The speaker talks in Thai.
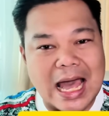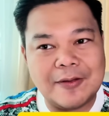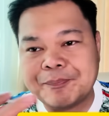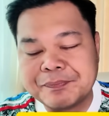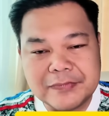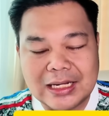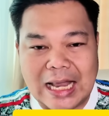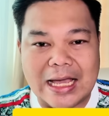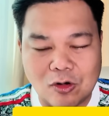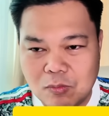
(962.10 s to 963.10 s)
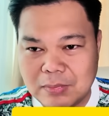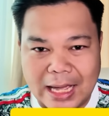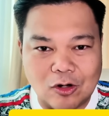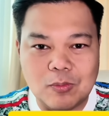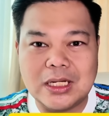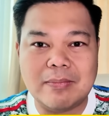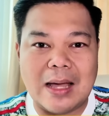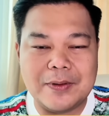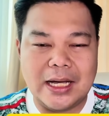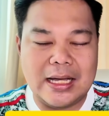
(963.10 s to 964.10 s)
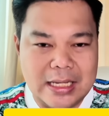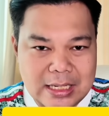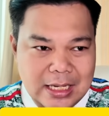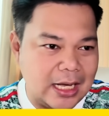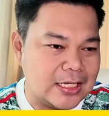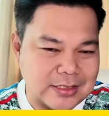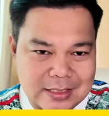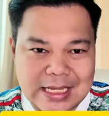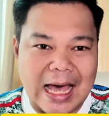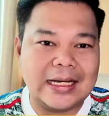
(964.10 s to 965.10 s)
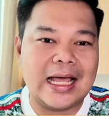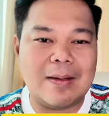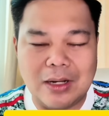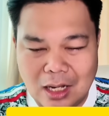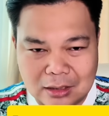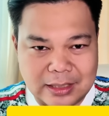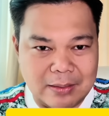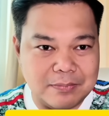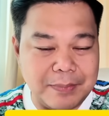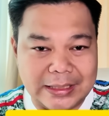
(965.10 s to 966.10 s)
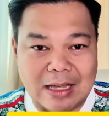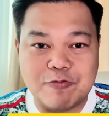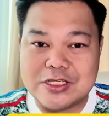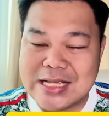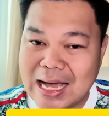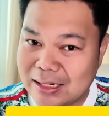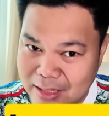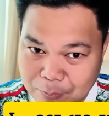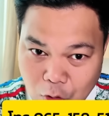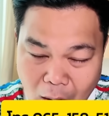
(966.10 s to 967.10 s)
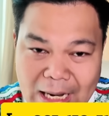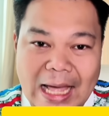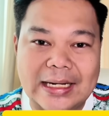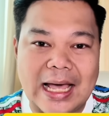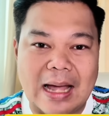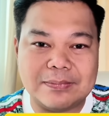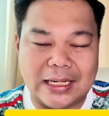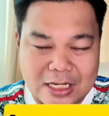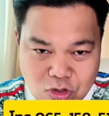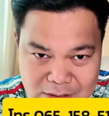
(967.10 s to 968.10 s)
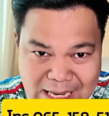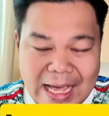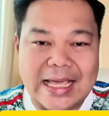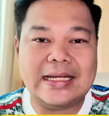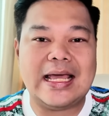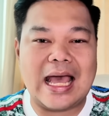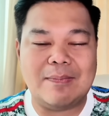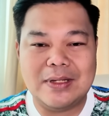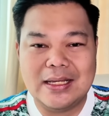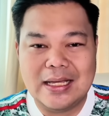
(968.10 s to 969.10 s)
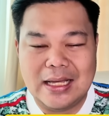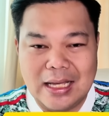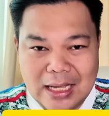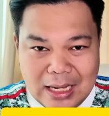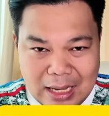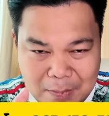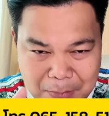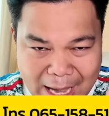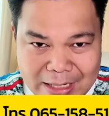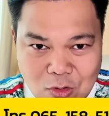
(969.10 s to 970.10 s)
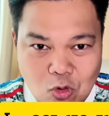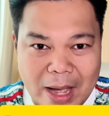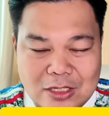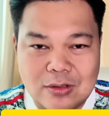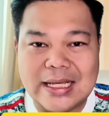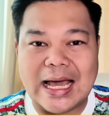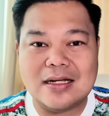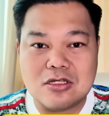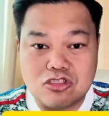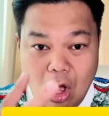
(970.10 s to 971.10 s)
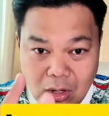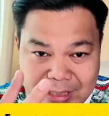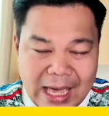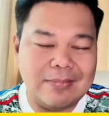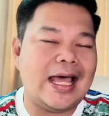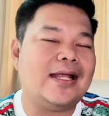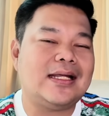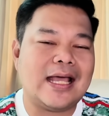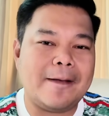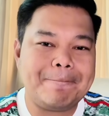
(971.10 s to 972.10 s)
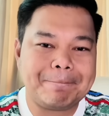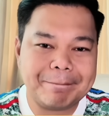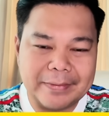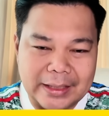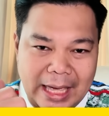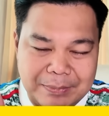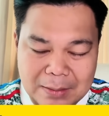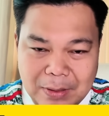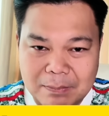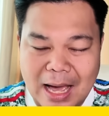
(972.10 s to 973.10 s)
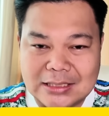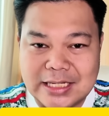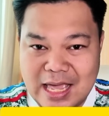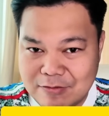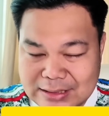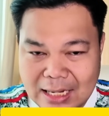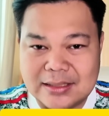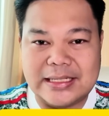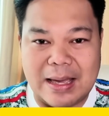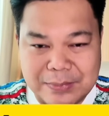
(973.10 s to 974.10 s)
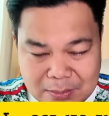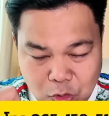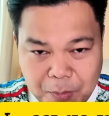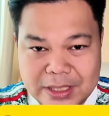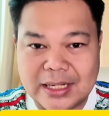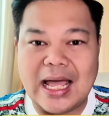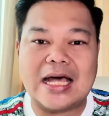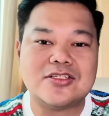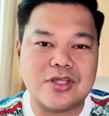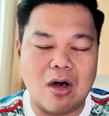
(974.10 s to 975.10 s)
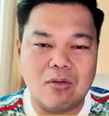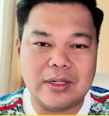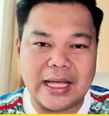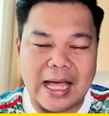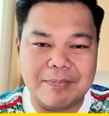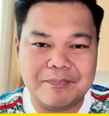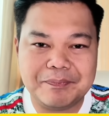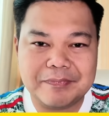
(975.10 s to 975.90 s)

สร้างไลน์กลุ่มไลน์กรุ๊ปขึ้นมาเพื่อสื่อสารนะครับแล้วก็เตรียมไปทำวีซ่ากันเรียบร้อยแล้วนะครับถ้าได้สนใจนะครับไปดูแมนยูด้วยกัน2เกมนะครับเกมหนึ่งเปิดบ้านเจอเอเวอร์ตันเกมหนึ่งบุกไปเยือนอาร์เซนอลนะครับ